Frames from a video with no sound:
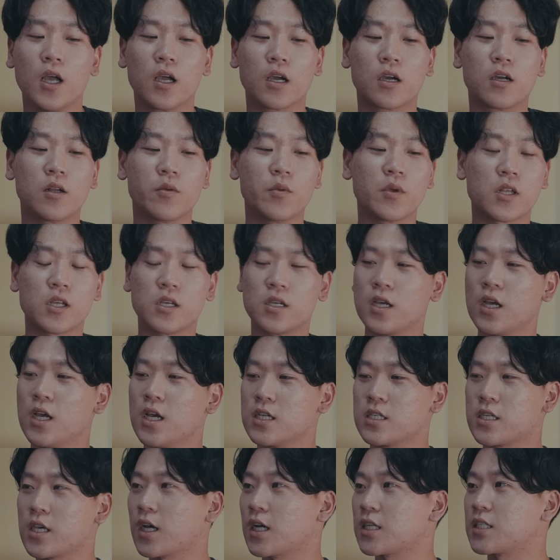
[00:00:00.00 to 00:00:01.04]
그러면은
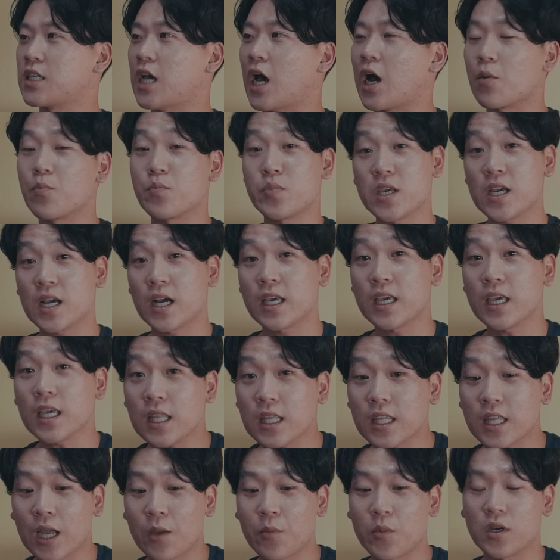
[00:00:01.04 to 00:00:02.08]
제가 장비가
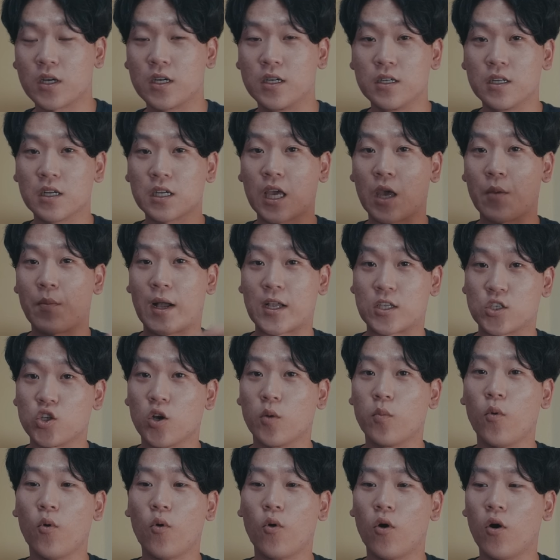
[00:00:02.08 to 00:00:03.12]
있다면 그렇게
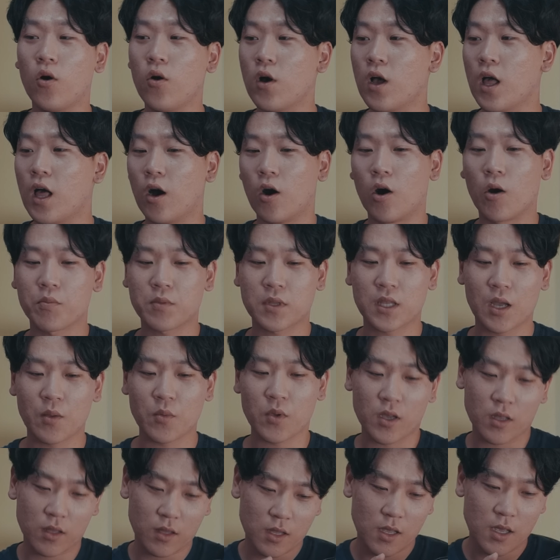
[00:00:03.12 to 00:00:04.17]
맞춰보고,
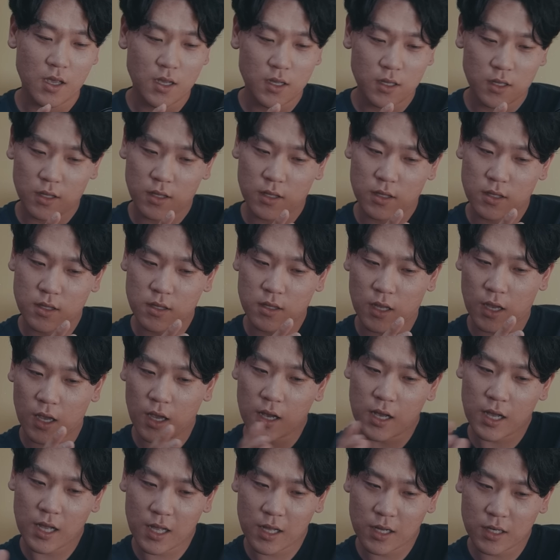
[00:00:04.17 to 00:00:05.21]
없다면
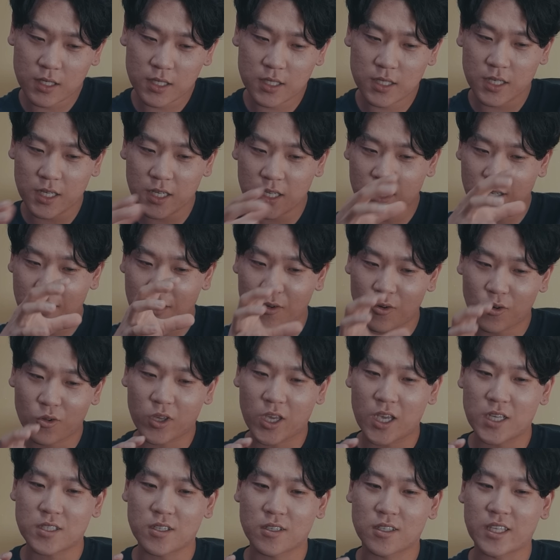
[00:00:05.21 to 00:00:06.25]
대강 크기를
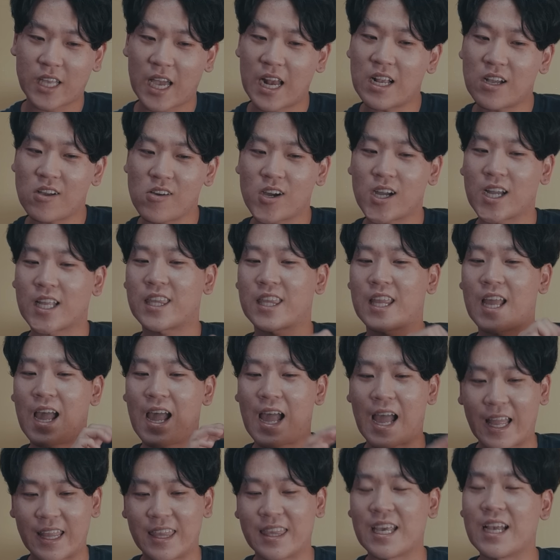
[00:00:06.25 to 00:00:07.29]
이렇게 해서 될 것 같다,
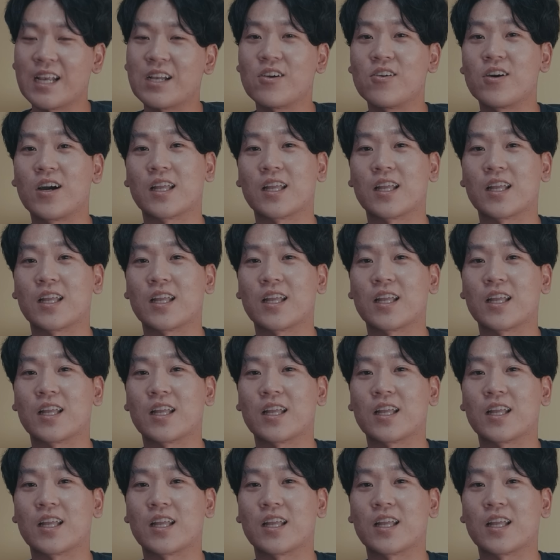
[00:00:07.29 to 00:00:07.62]
안 될 것